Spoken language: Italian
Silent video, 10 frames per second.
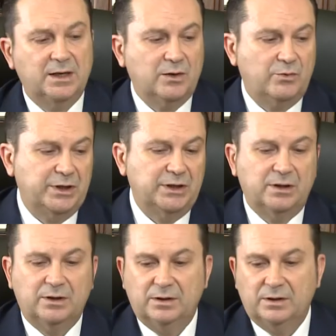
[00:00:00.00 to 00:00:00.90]
Quindi
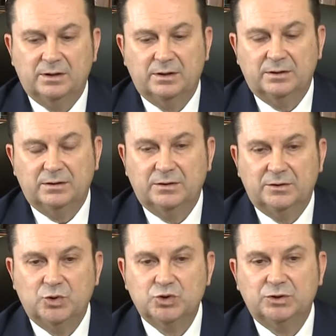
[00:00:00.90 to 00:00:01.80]
eh,
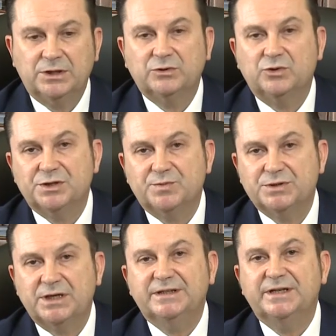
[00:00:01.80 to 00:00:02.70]
non soltanto gli
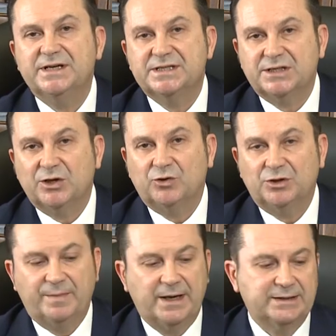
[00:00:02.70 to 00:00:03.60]
sposati rischiano
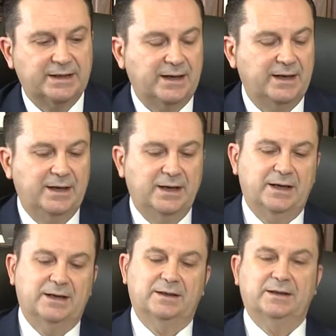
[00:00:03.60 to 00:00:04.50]
di perdere
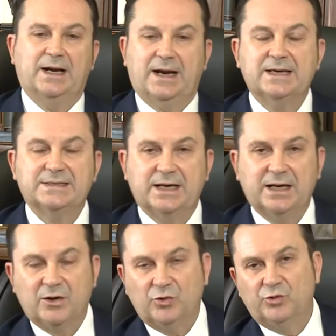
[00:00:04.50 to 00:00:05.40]
la
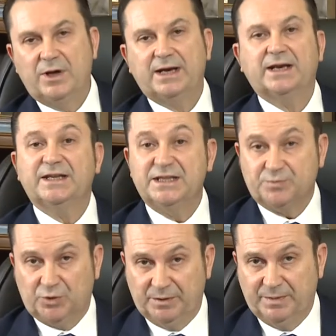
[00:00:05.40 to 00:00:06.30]
casa coniugale, la
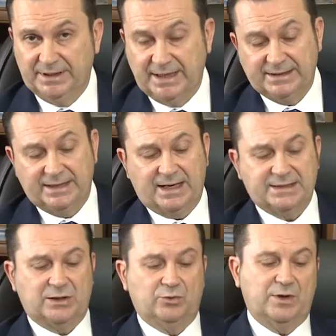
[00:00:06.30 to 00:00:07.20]
disponibilità della
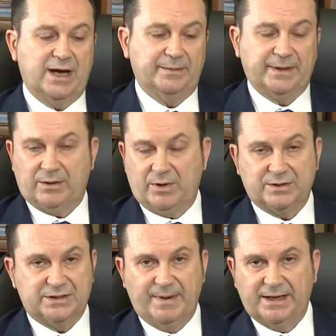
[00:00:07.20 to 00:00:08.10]
casa coniugale, perché qua non
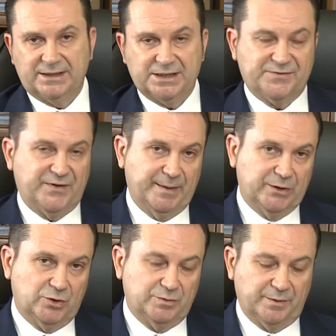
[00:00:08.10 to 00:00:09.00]
si parla di
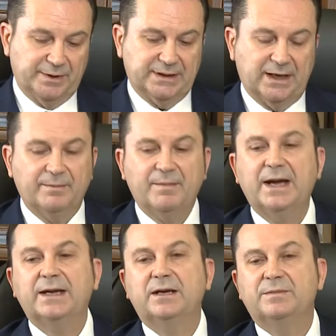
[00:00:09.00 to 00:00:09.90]
trasferimento di proprietà, ma
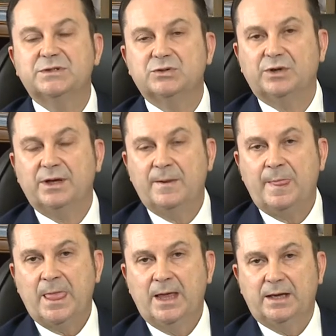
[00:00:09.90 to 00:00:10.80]
anche le persone
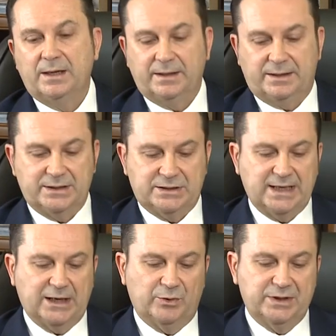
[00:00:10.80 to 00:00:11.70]
eh, che
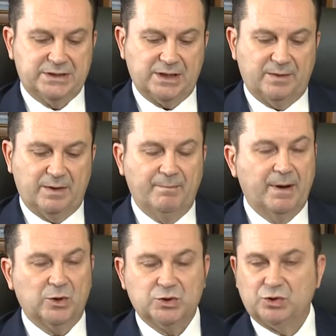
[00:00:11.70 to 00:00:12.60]
stanno insieme ma
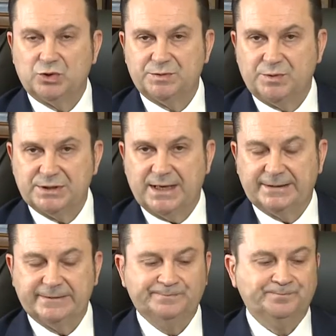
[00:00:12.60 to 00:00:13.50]
non sono
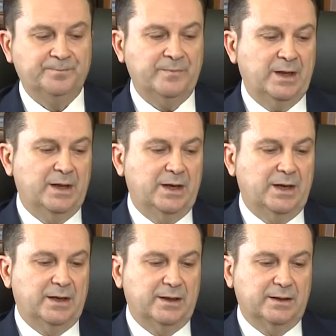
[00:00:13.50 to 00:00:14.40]
sposate.
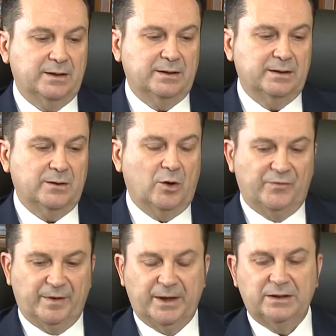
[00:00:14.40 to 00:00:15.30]
Eh,
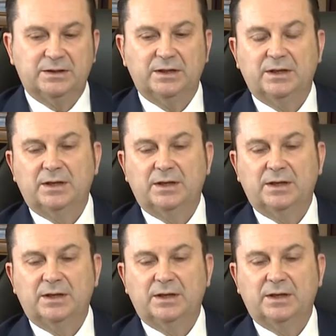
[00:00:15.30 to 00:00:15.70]
ovviamente